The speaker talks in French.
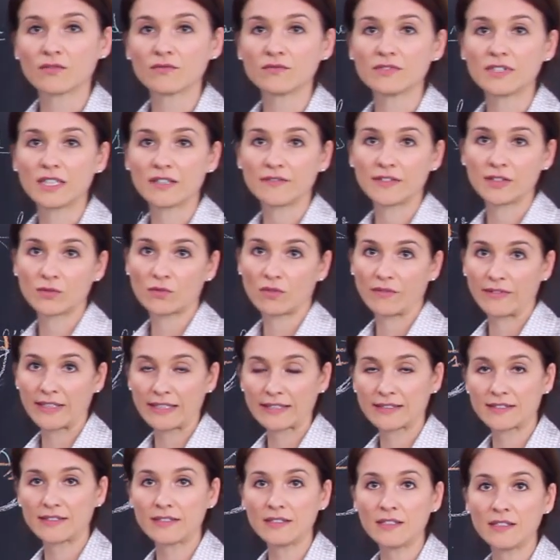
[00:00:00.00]
vous avez
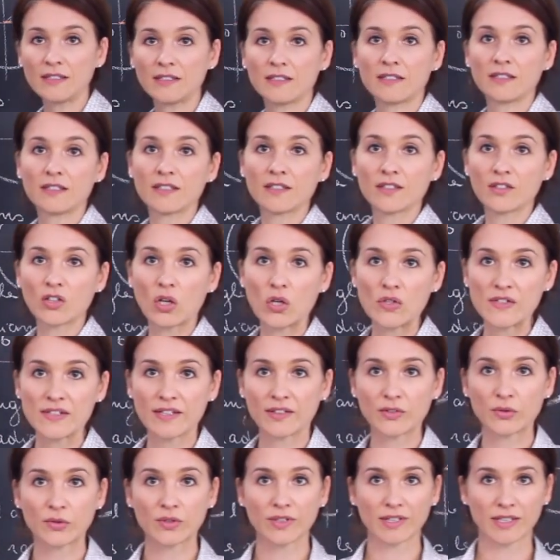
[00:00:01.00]
converti
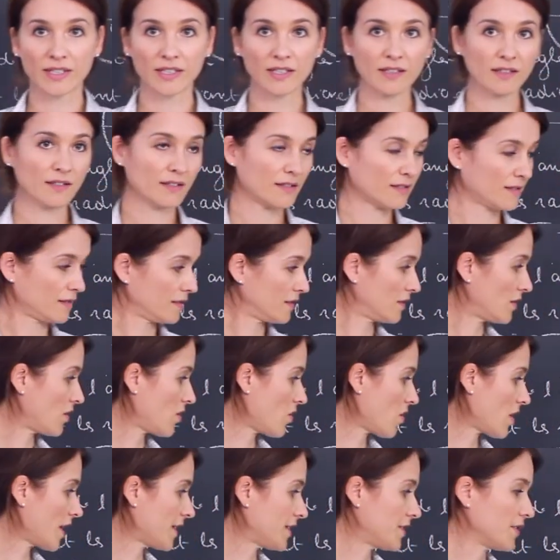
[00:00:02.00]
35 degrés
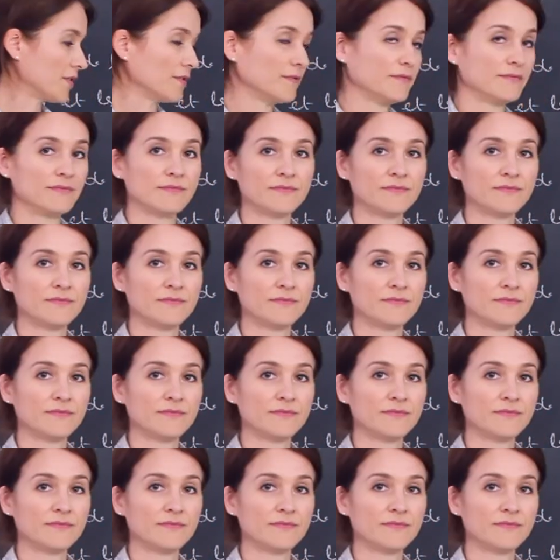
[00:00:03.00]
en radian.